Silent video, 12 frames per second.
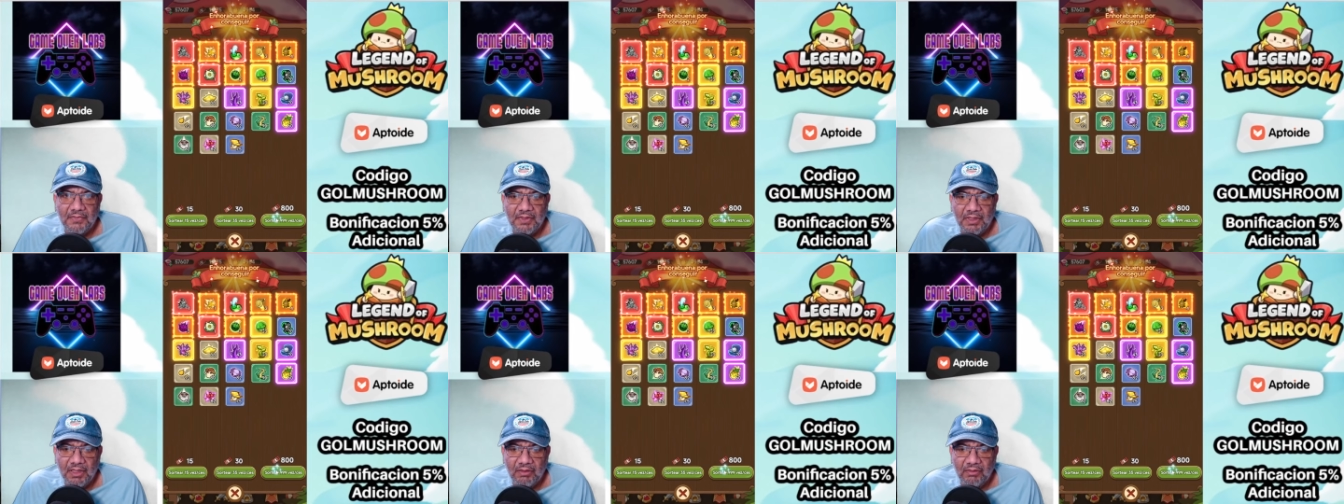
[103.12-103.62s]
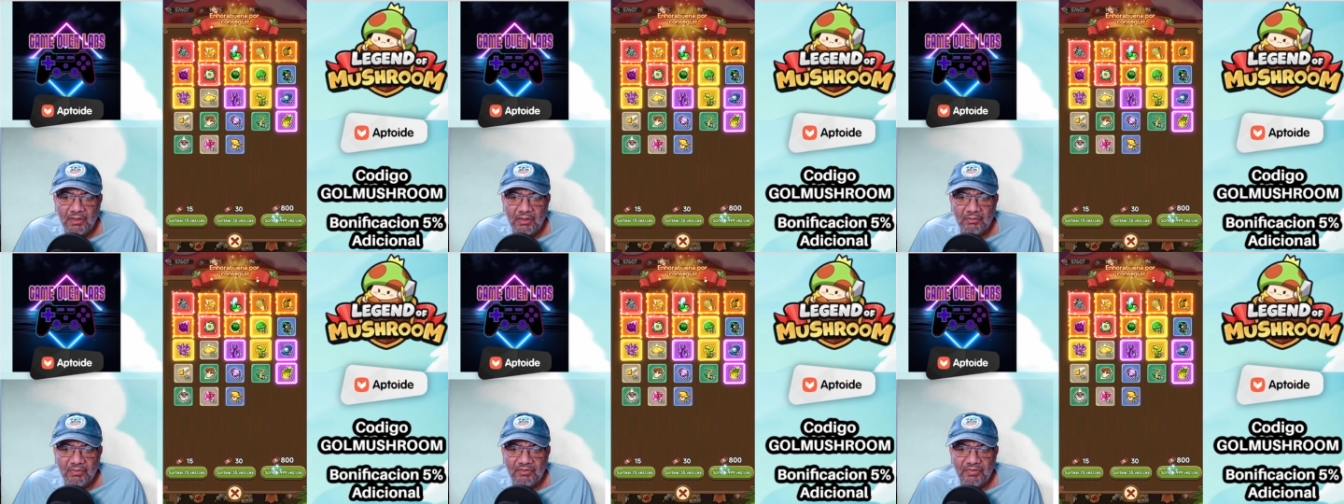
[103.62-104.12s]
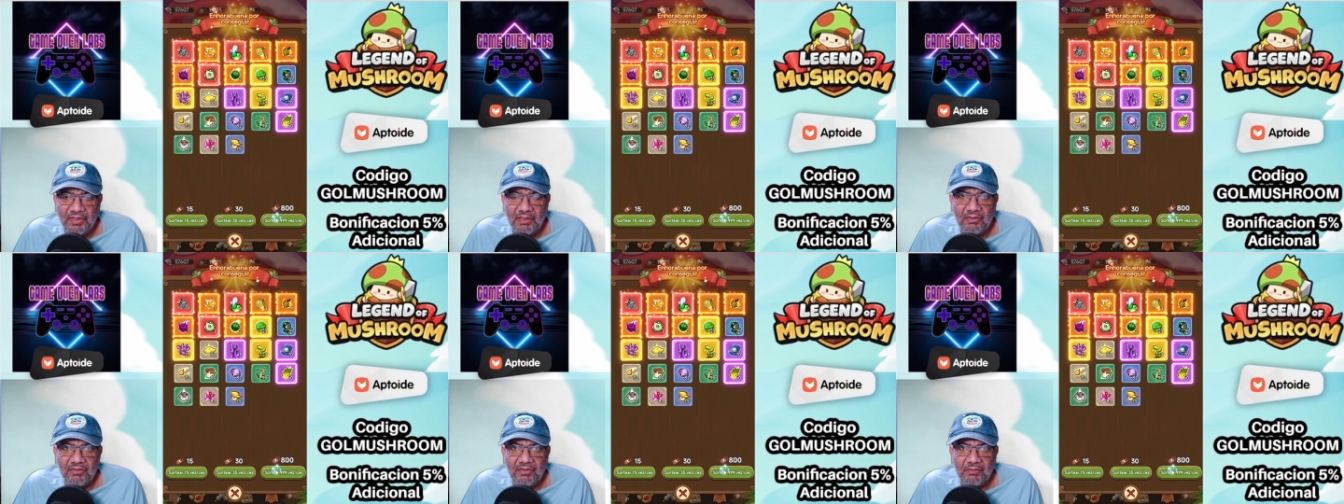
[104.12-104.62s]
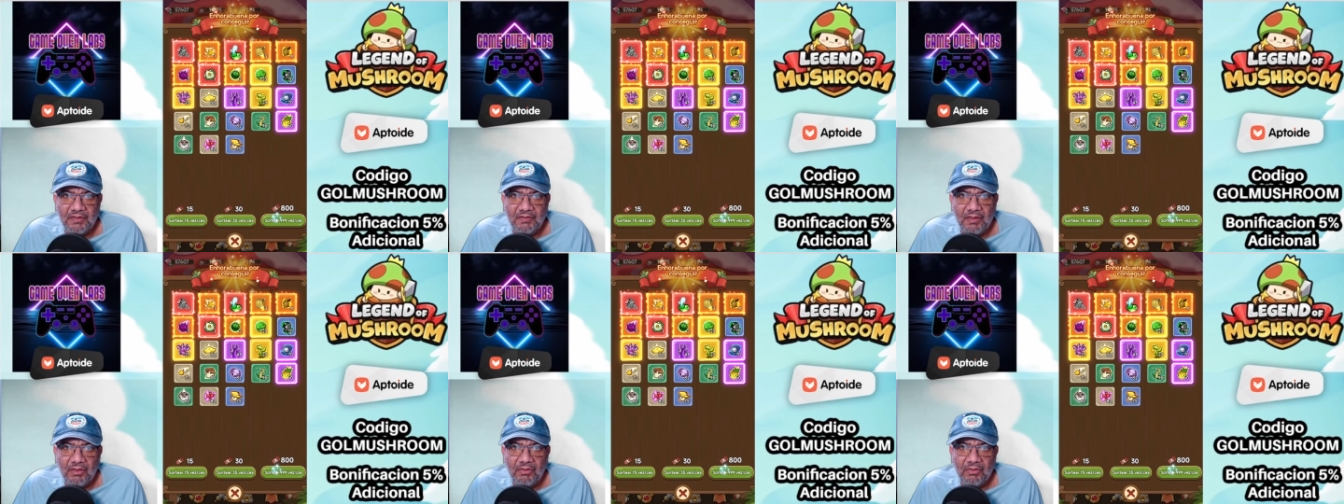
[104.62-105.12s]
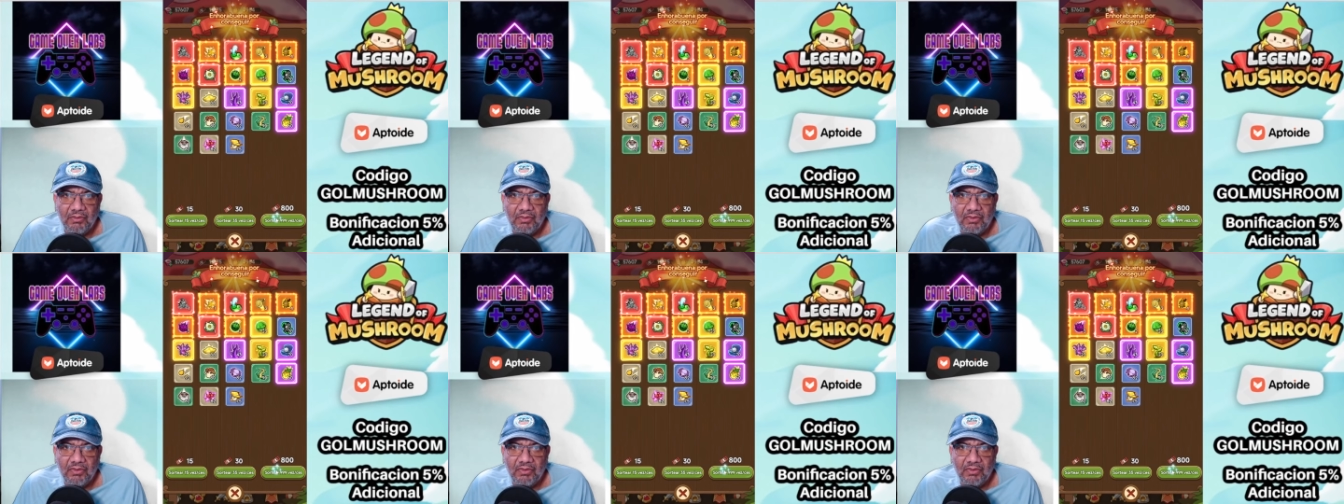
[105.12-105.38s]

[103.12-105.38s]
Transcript: Hasta ahora no me he fijado si me ha salido algún